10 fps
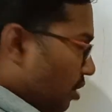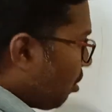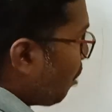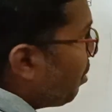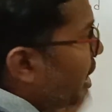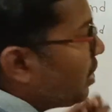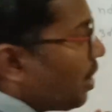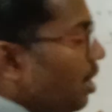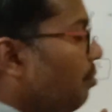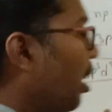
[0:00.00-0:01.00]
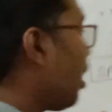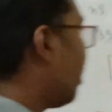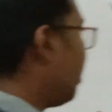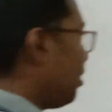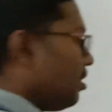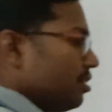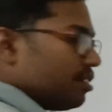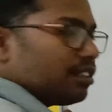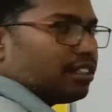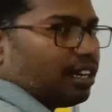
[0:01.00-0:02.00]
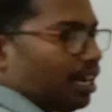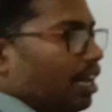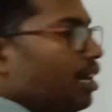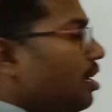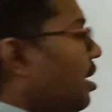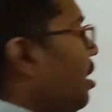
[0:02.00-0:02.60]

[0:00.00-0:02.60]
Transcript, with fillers: थोड़ा मैनेज करना मेरा गला हम्म।